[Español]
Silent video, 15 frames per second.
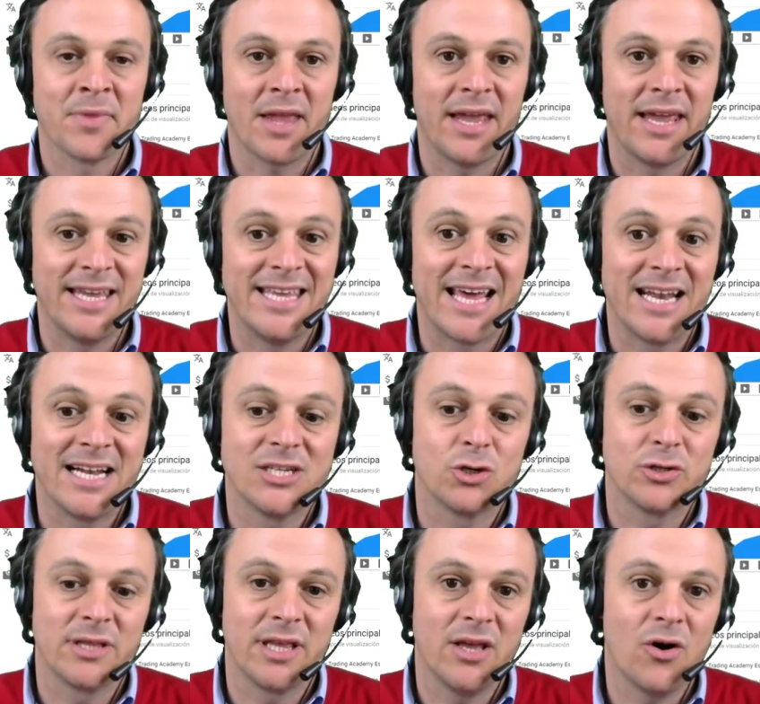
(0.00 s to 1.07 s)
Eh, y haré el
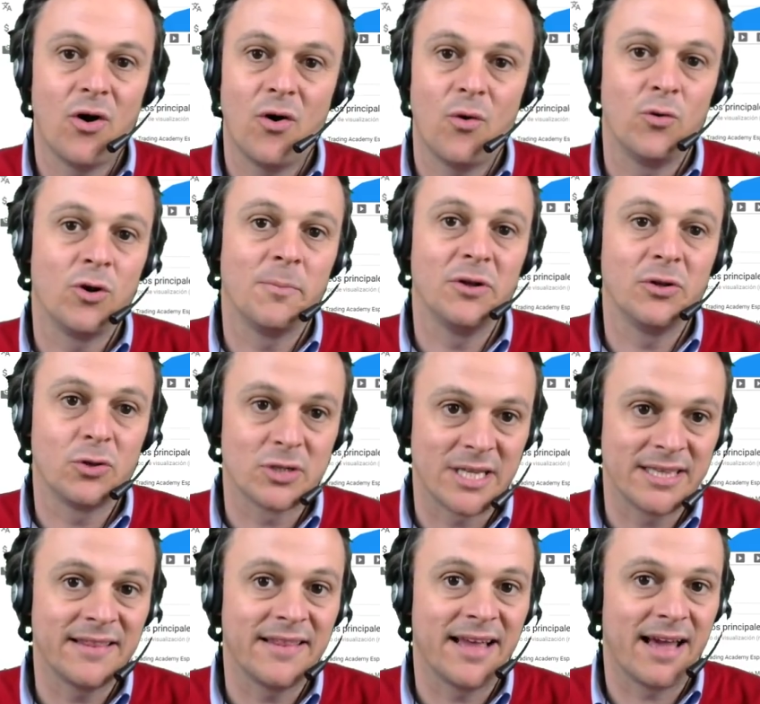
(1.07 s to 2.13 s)
sorteo unos minutos
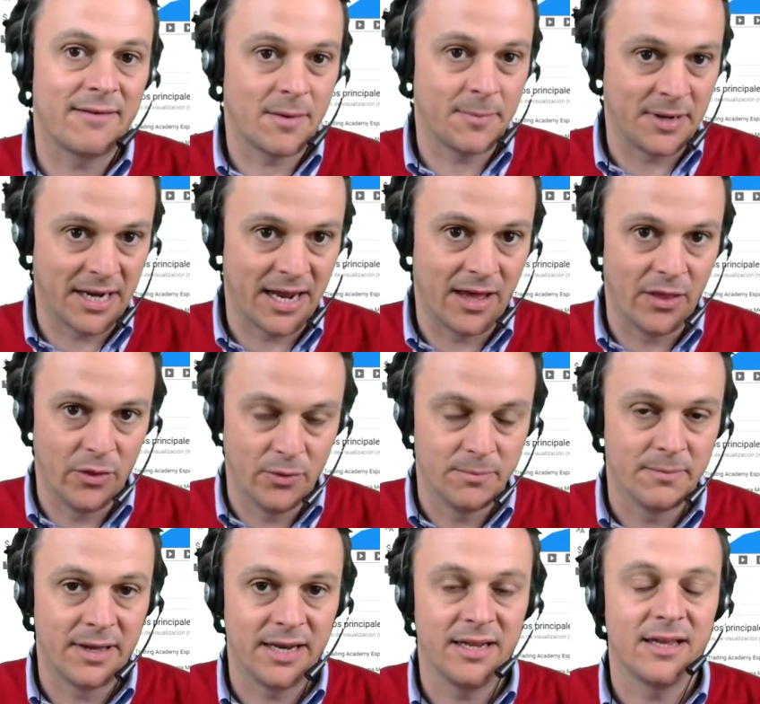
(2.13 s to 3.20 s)
antes de que abra mercado,
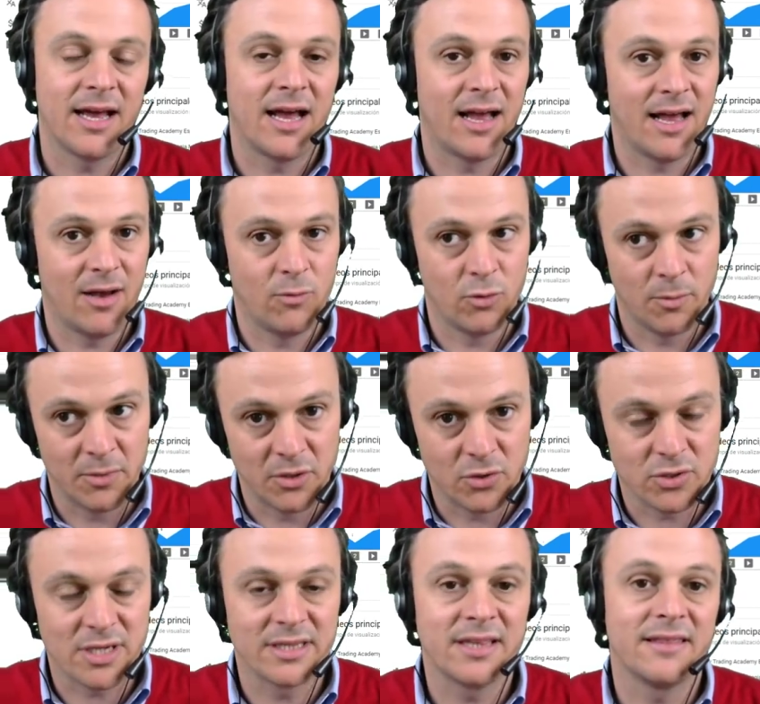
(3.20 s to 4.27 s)
¿vale? Unos
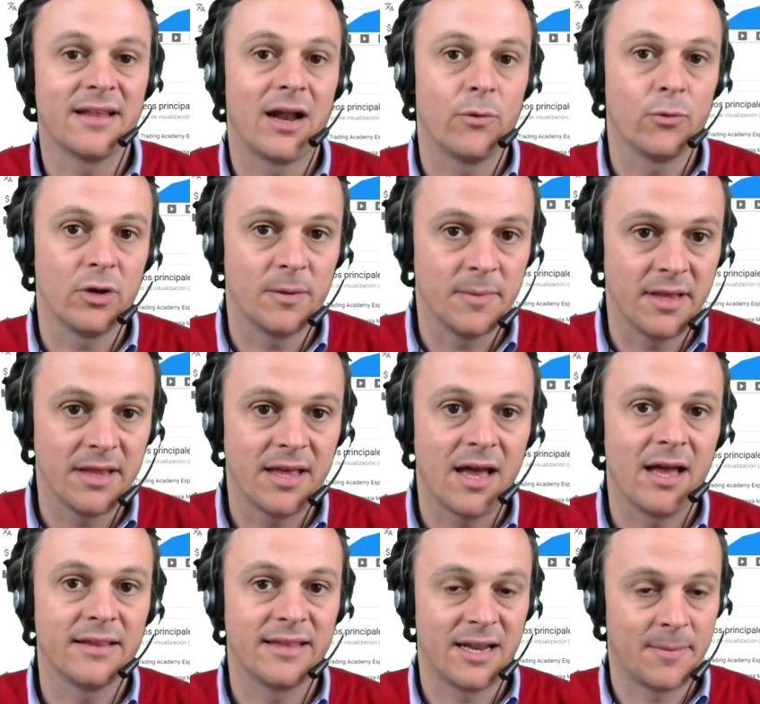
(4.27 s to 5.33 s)
minutos antes de las 9 y
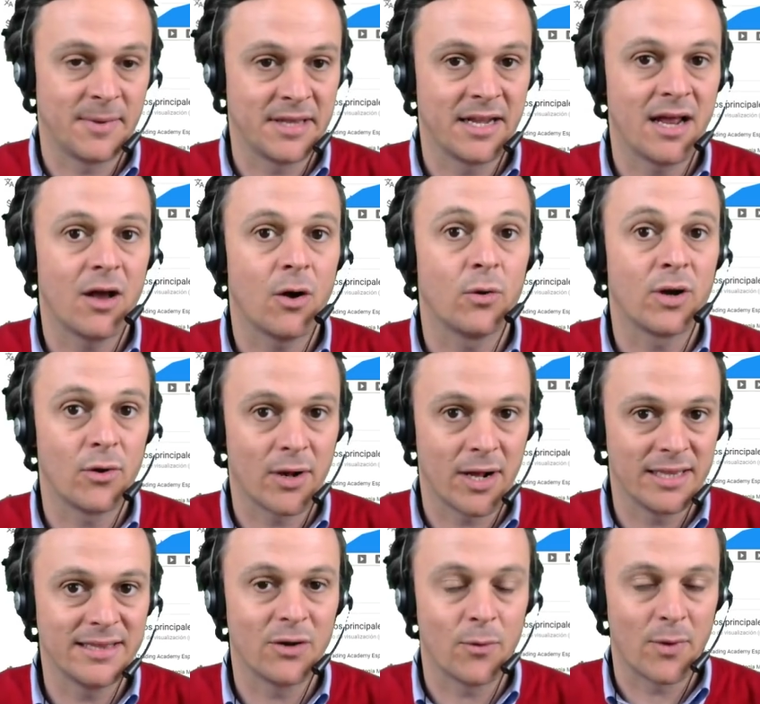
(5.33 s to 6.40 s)
media de la mañana, hora
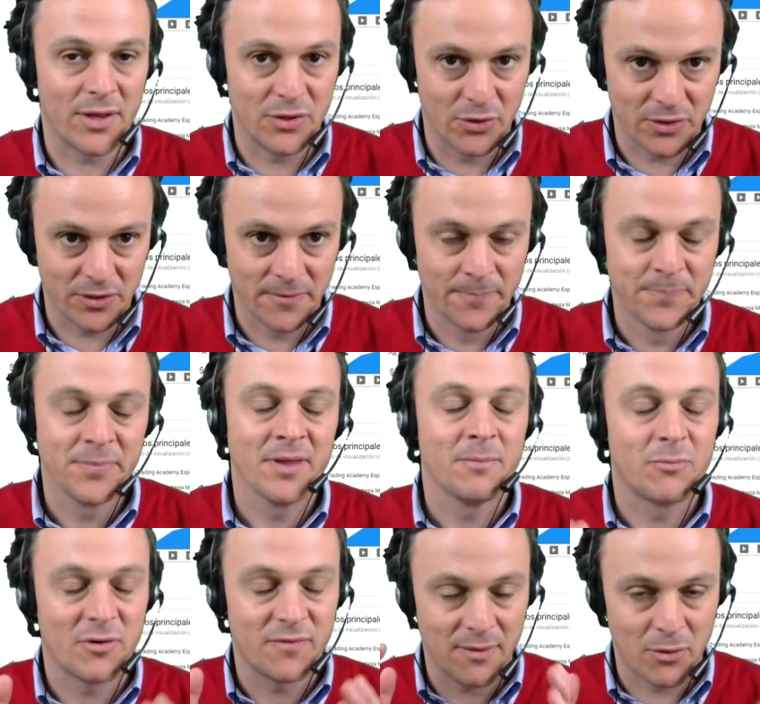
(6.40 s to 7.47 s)
local de Nueva York.
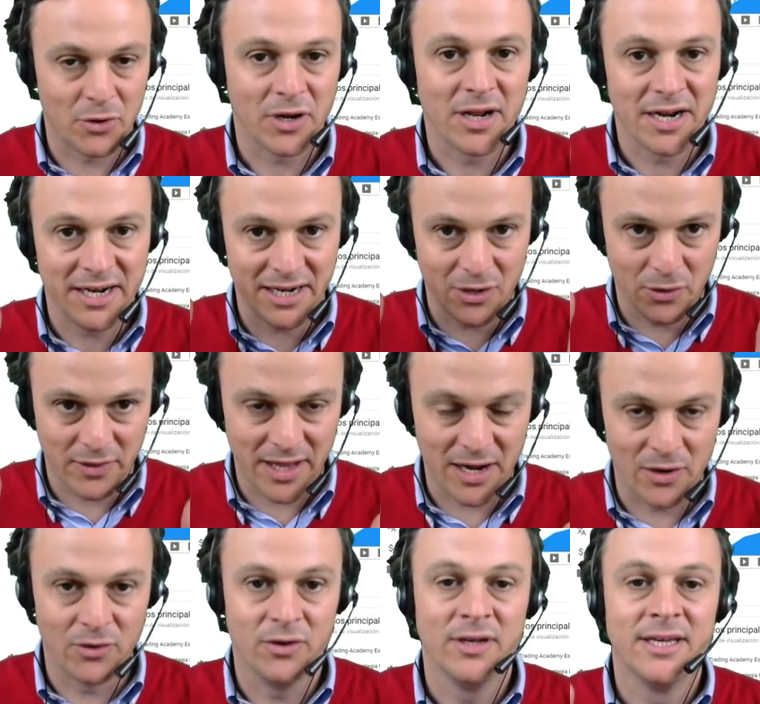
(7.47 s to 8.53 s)
Por favor,
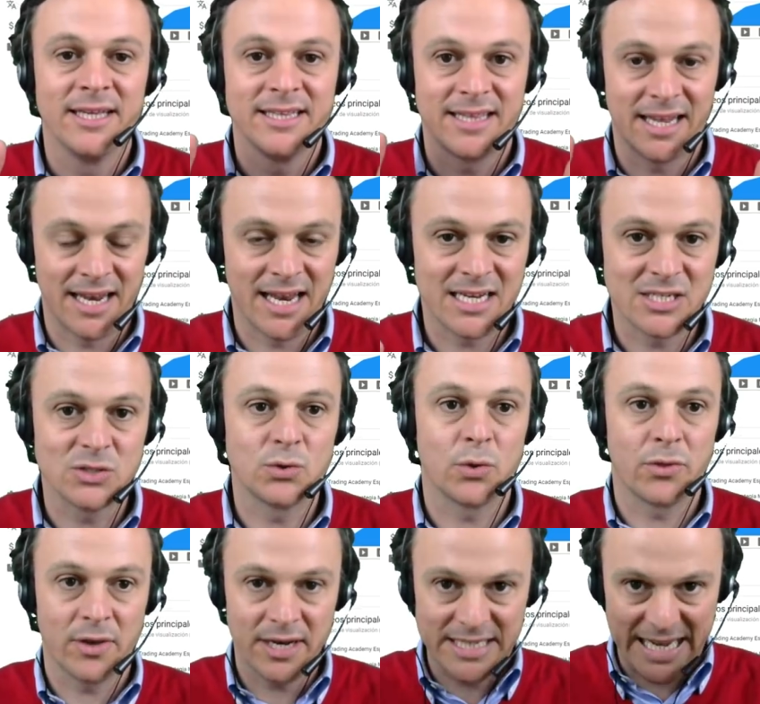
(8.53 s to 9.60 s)
recordadlo. Tenéis las
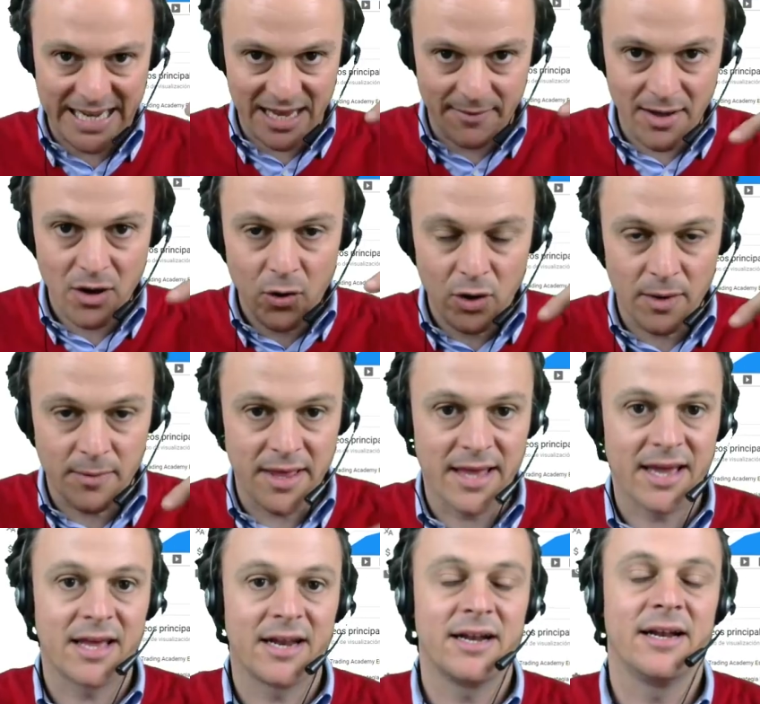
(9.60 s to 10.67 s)
instrucciones aquí abajo, las voy a
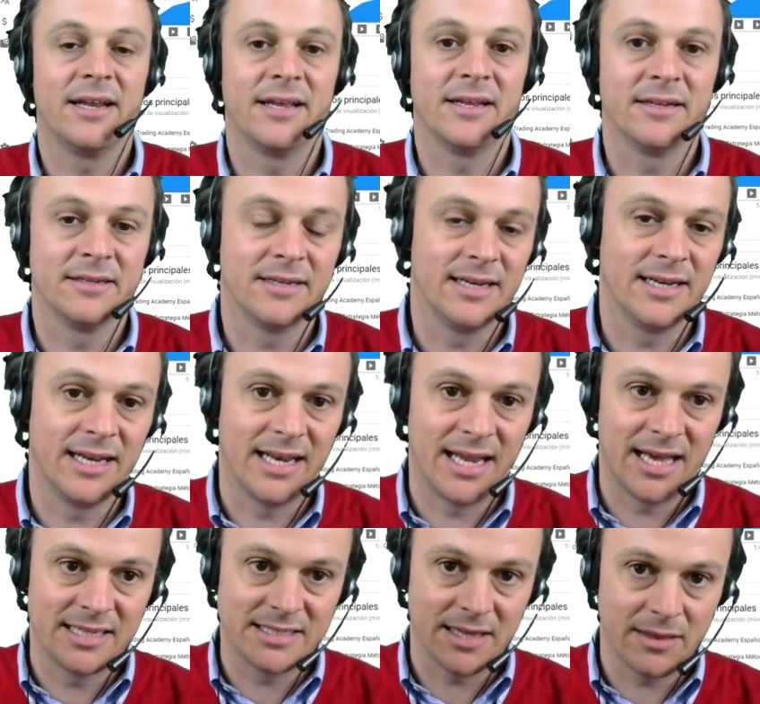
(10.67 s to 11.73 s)
dejar en
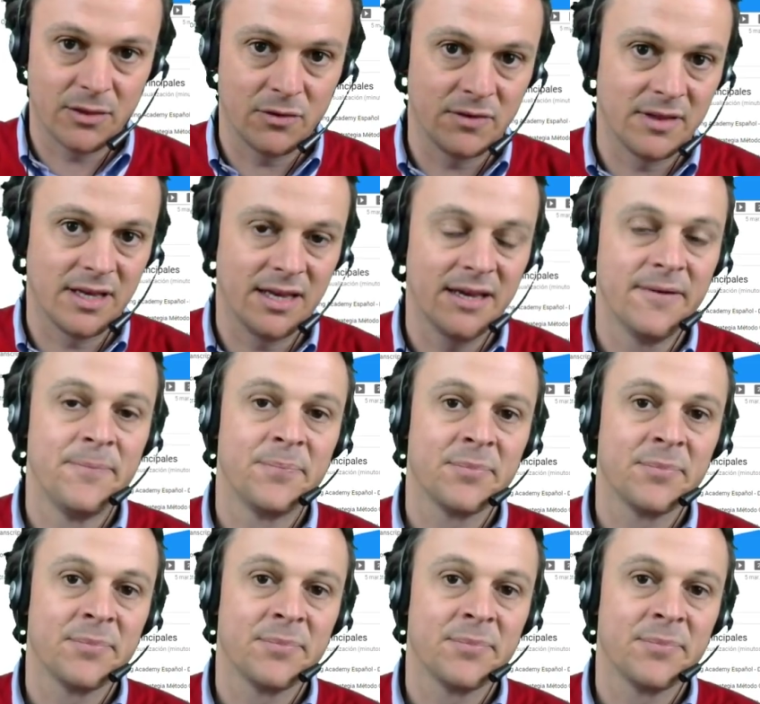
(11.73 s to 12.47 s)
la sección de